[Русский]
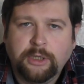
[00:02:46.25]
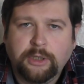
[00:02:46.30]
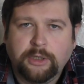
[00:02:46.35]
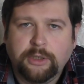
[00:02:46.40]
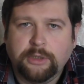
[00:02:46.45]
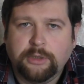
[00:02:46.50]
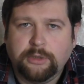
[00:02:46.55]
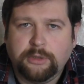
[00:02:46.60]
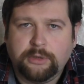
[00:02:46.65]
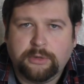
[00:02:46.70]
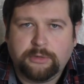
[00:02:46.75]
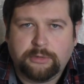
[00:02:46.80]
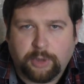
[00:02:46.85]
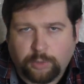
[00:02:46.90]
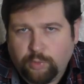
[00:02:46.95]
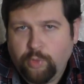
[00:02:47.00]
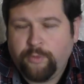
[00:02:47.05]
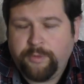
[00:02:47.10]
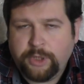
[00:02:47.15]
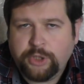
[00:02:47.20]
э,
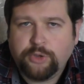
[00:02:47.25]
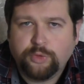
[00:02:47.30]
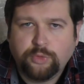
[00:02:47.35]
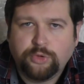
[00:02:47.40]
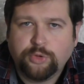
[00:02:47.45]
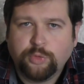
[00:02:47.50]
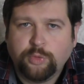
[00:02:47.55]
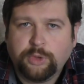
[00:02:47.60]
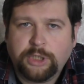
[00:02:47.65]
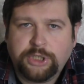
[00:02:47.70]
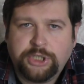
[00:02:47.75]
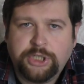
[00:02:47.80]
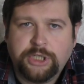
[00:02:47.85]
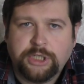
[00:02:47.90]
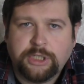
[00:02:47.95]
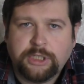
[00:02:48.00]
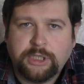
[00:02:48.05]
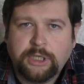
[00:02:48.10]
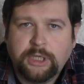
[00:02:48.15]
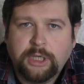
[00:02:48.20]
такую вещь нужно
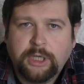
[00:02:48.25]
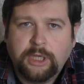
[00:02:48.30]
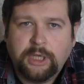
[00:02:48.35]
уточнить.